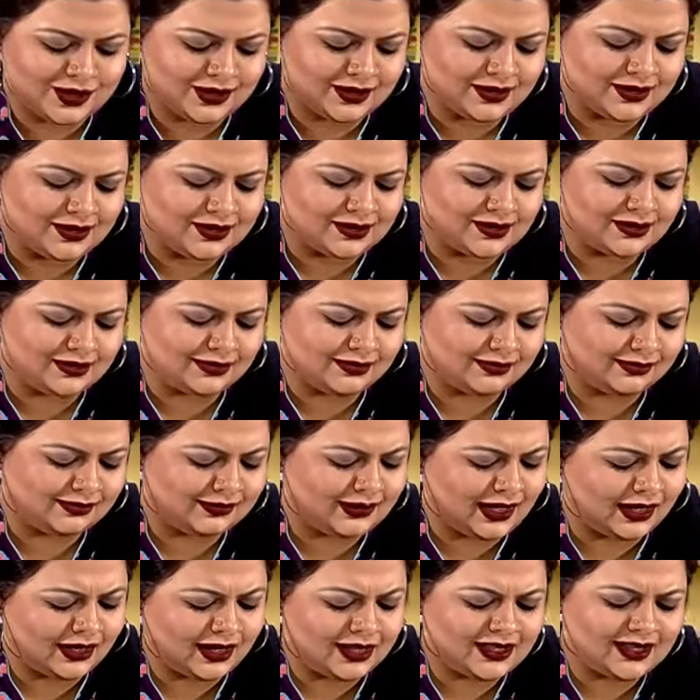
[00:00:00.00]
কনসিয়াস
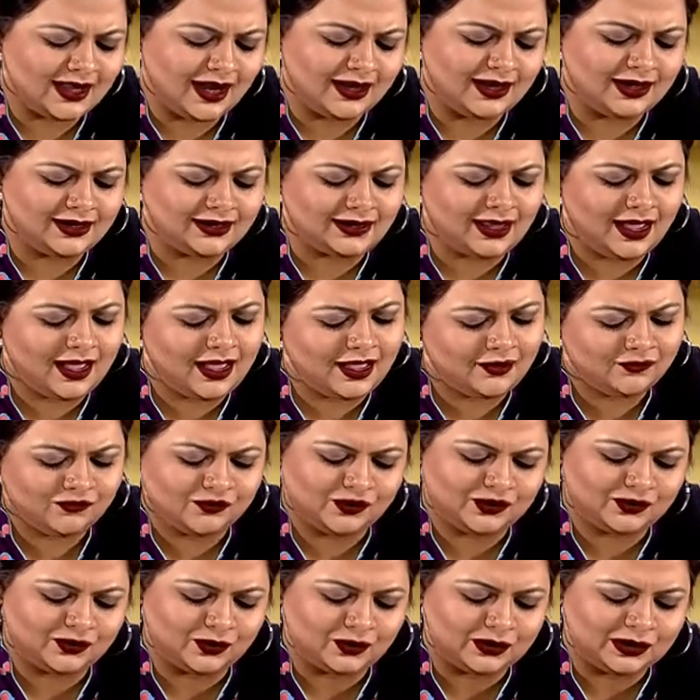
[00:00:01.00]
তারা চাইলে এটা
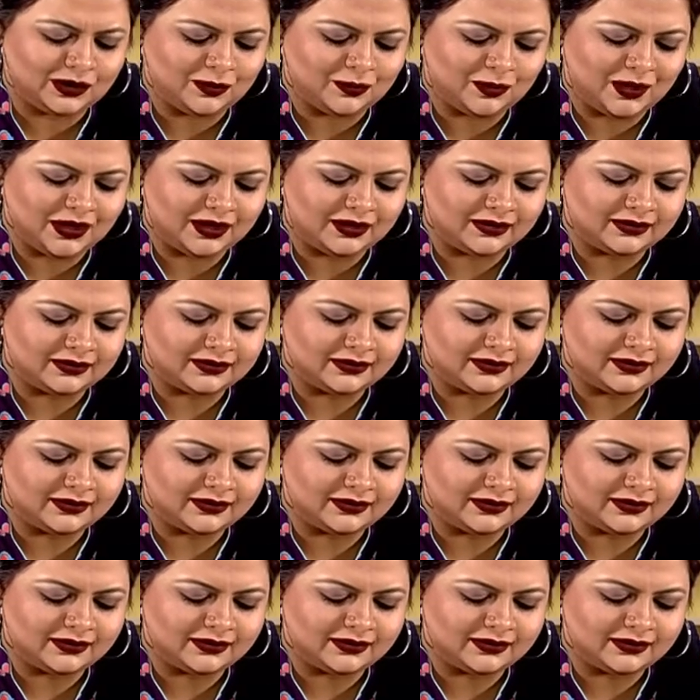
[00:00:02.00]
অ্যাভয়েড করতে পারেন